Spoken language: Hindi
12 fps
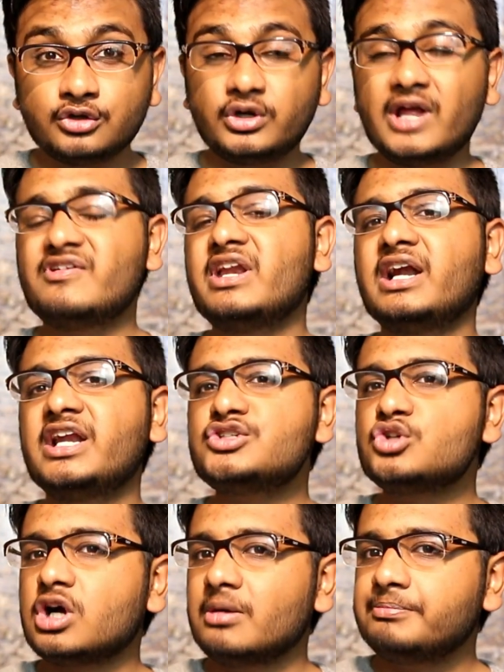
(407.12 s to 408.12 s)
तो डेफिनेटली
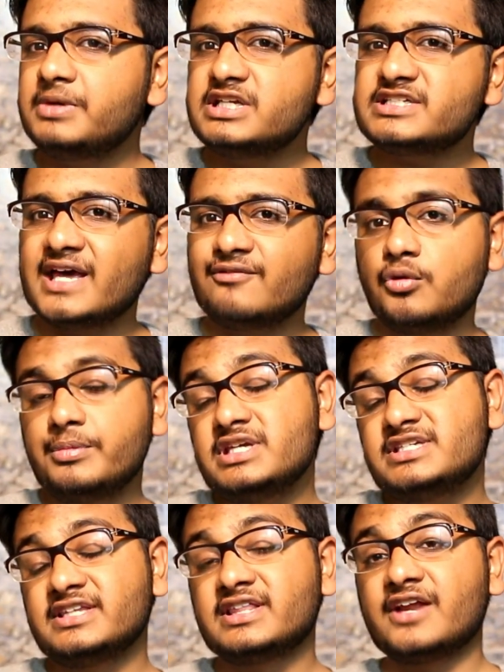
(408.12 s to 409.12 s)
जो कंपनीज हैं वो भी
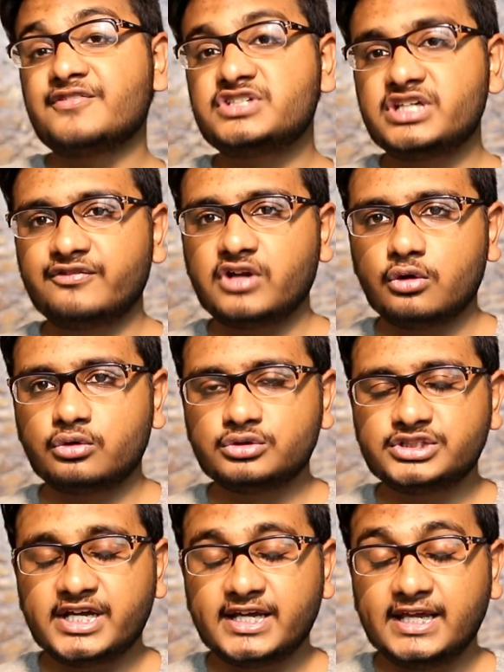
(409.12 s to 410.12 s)
इसी तरफ शिफ्ट आउट हो
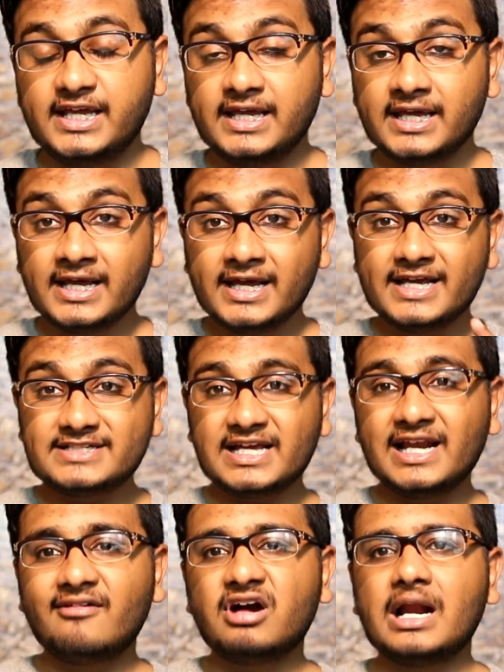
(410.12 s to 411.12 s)
जाएंगी इसके
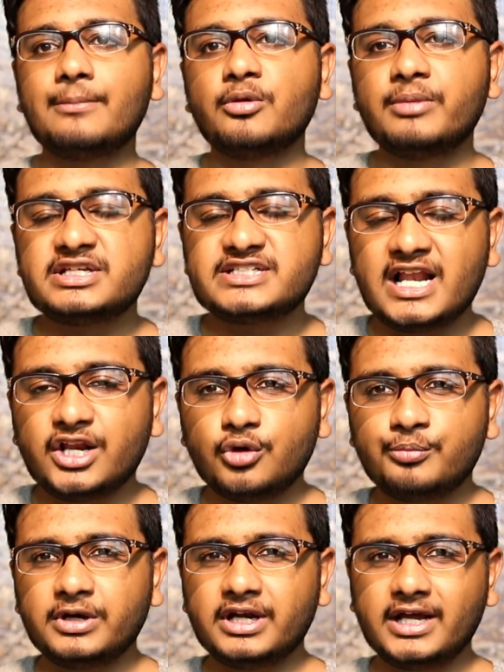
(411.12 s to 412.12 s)
अलावा अगर आप लोग मेरे चैनल के
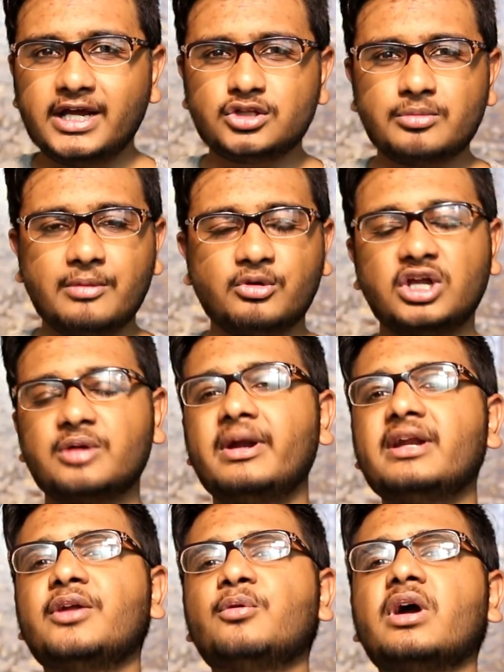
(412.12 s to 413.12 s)
ऊपर नए हैं तो मैं आपको
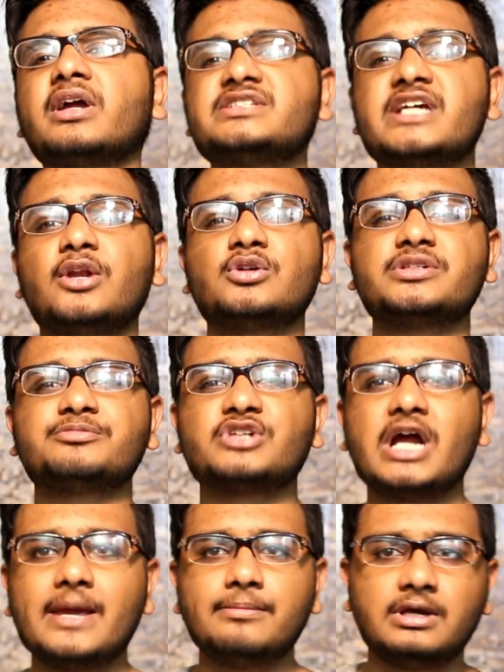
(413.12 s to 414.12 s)
रिकमेंड करूंगा कि चैनल को
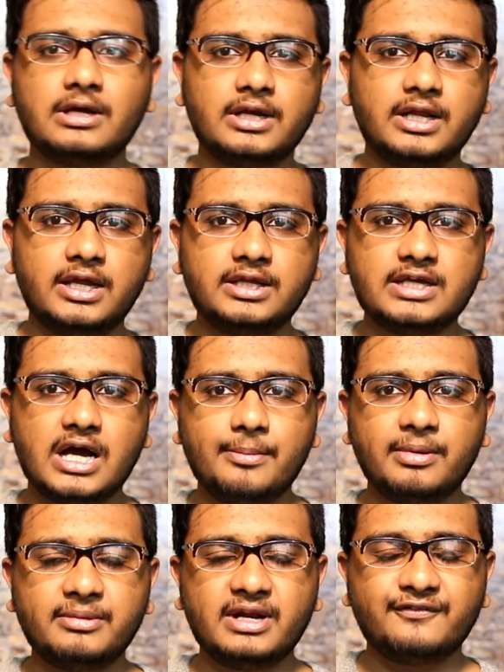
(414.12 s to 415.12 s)
सब्सक्राइब कर लें यहां
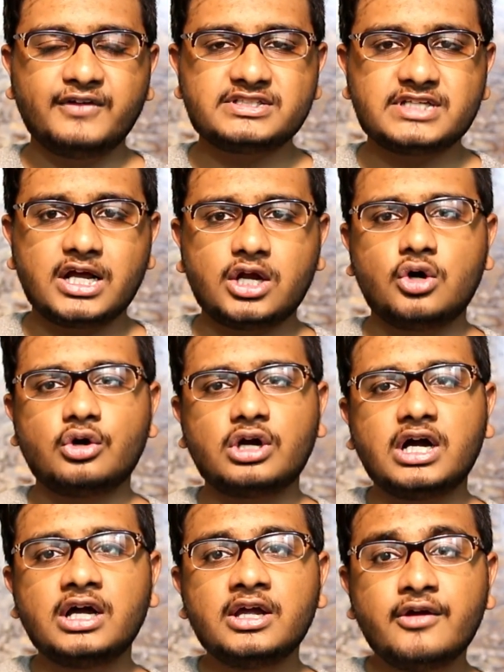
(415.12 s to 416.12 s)
पर मेरा फेस आ रहा
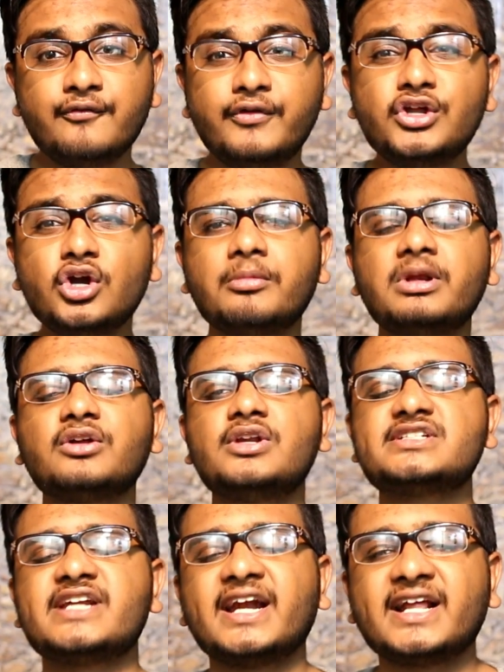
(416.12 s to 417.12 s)
होगा वीडियो के बिल्कुल
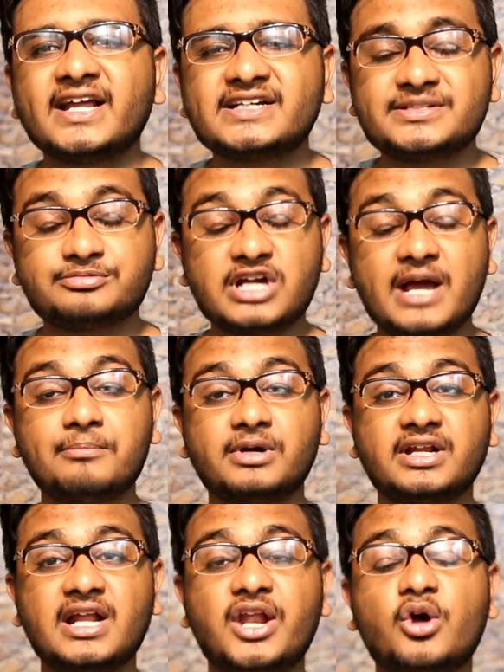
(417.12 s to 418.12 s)
नीचे रेड कलर का सब्सक्राइब
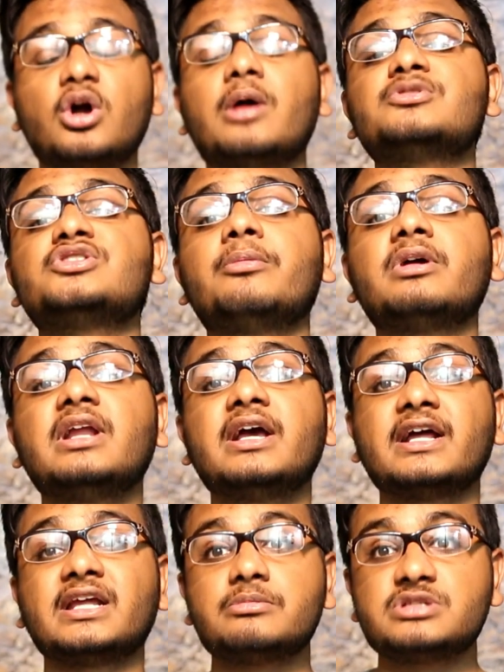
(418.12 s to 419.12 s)
बटन आ रहा होगा आप उसके ऊपर क्लिक
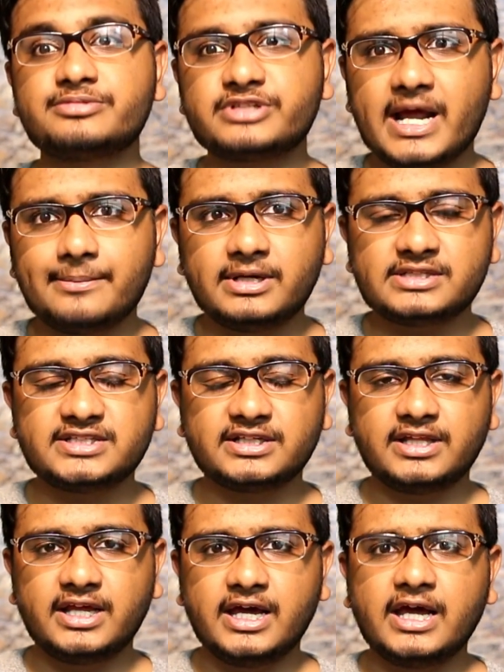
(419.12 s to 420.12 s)
करके भी सब्सक्राइब कर
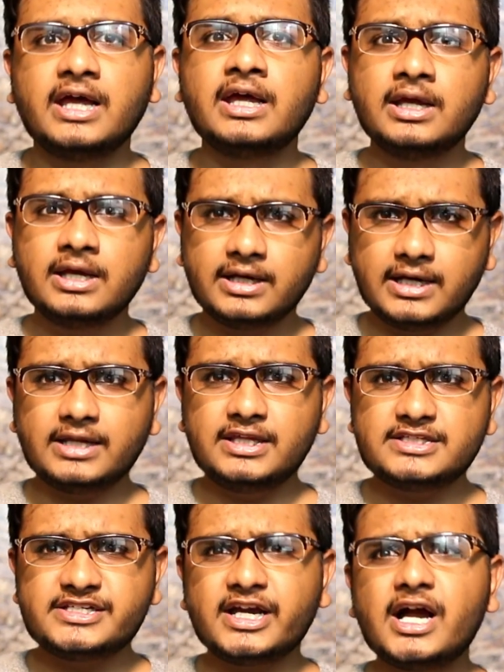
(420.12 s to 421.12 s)
सकते हैं कर
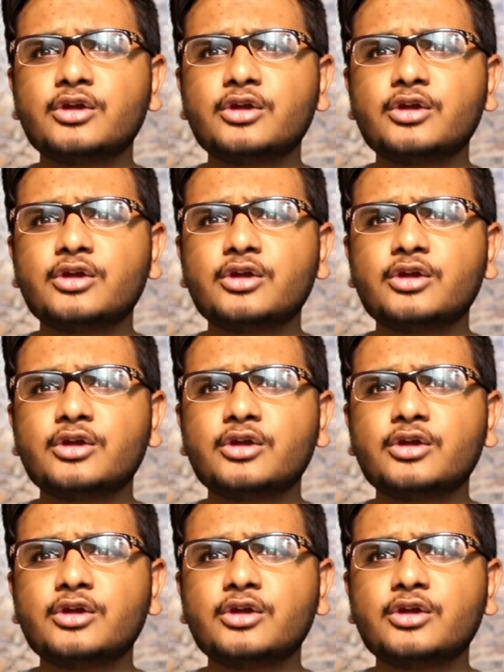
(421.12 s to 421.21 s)
दीजिएगा